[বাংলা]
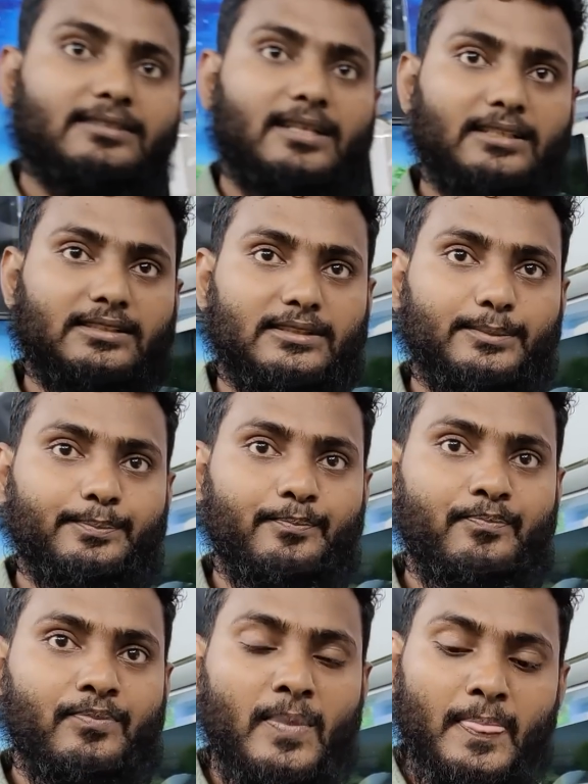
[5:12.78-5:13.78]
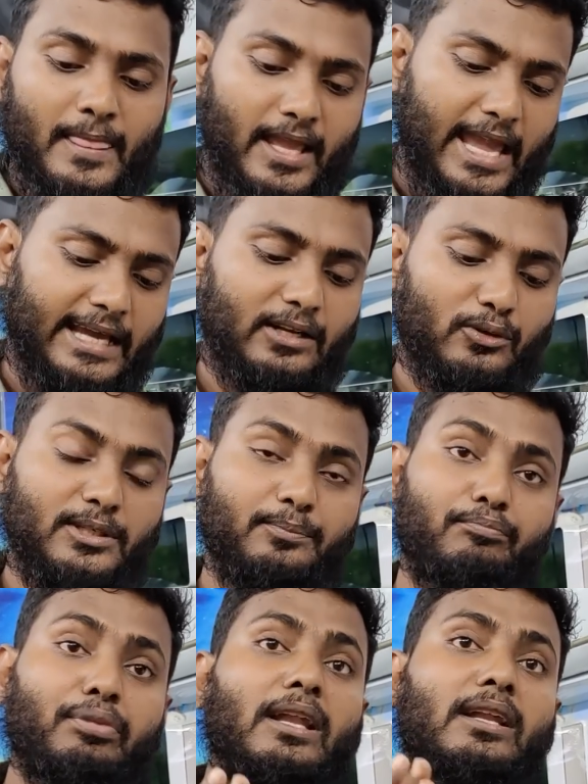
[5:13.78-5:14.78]
এক্সট্রা আছে আচ্ছা একটা হচ্ছে
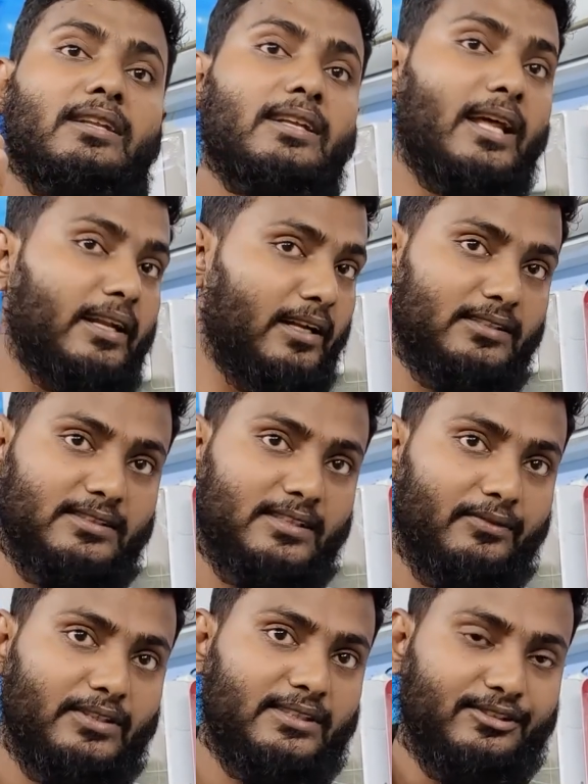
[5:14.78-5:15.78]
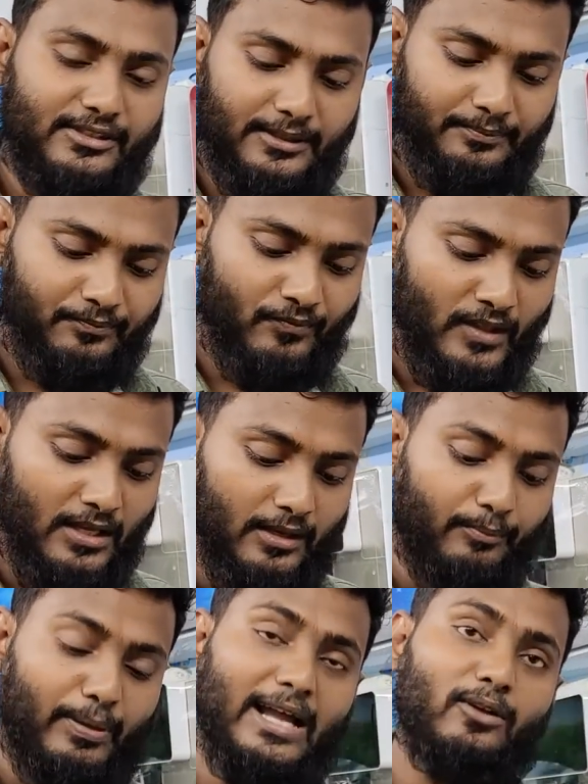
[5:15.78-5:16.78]
বিল্ট ইন এনার্জি সেভিং সিস্টেম ওকে
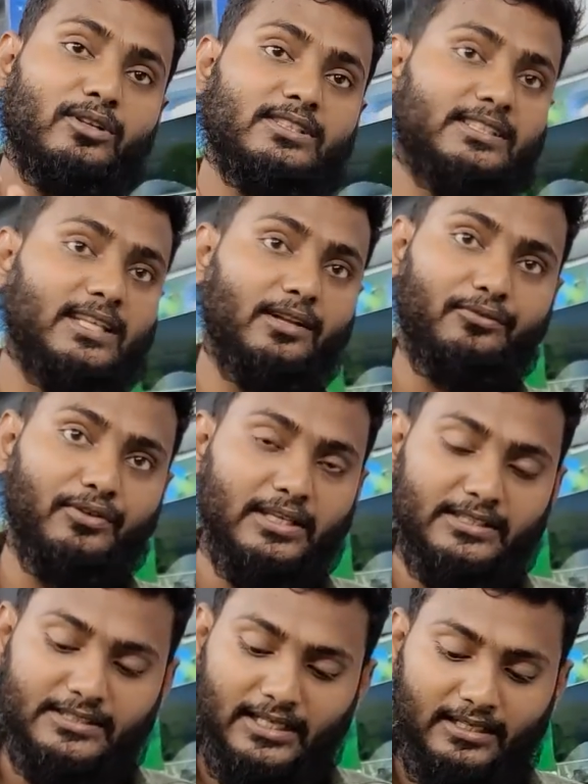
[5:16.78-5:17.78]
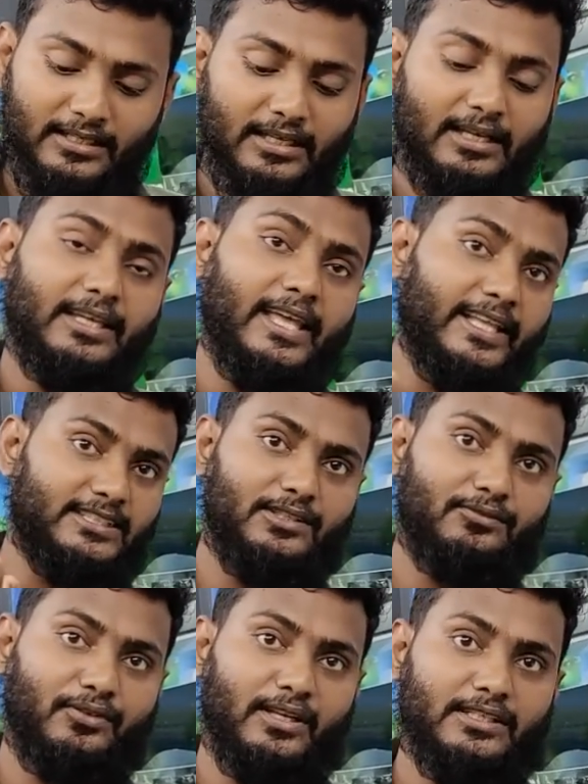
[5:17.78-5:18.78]
বায়োলজিক্যাল ফিল্টার
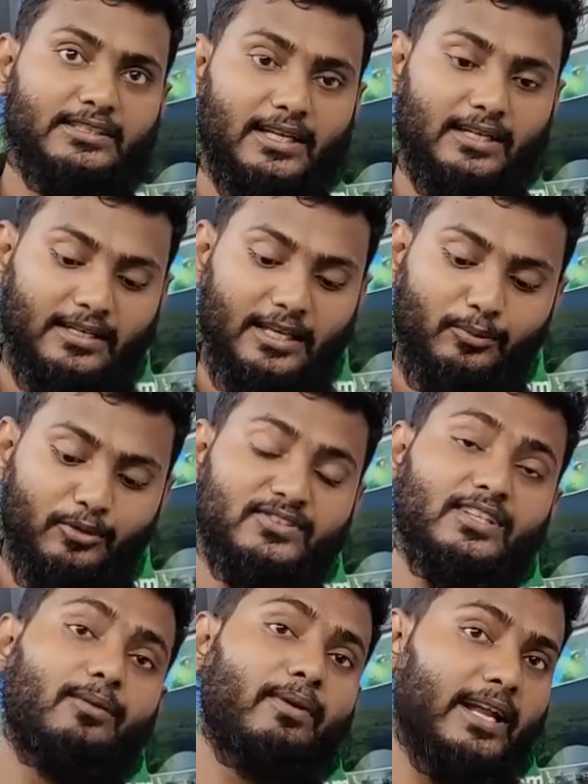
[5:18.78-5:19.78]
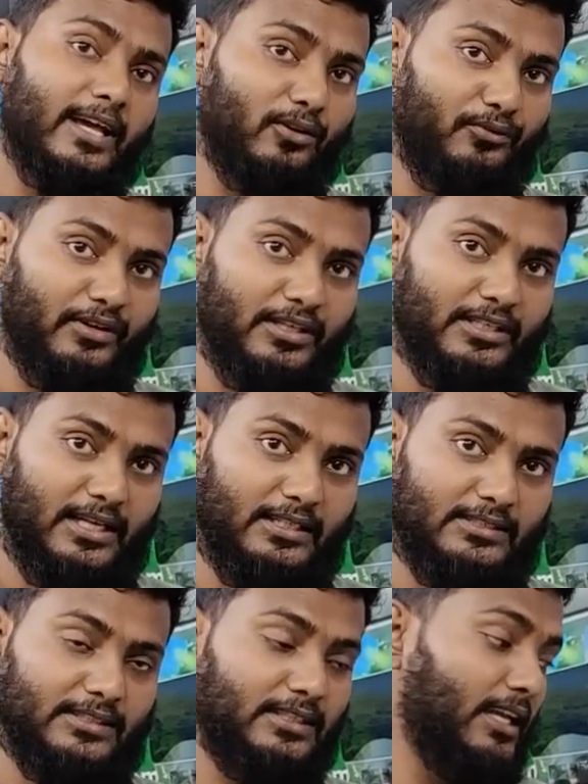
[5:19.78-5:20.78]
ক্যাচেইন ফিল্টার এবং সিলভার আয়রন ফিল্টার
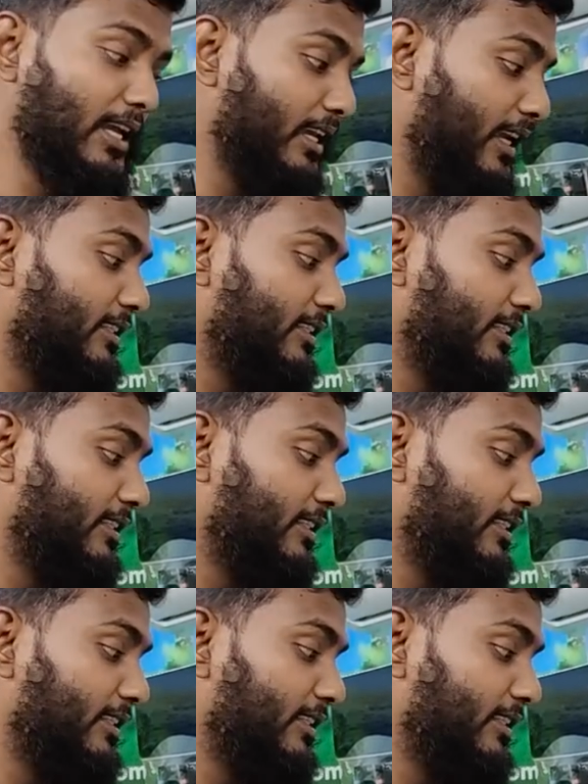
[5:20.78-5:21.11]
আছে আচ্ছা।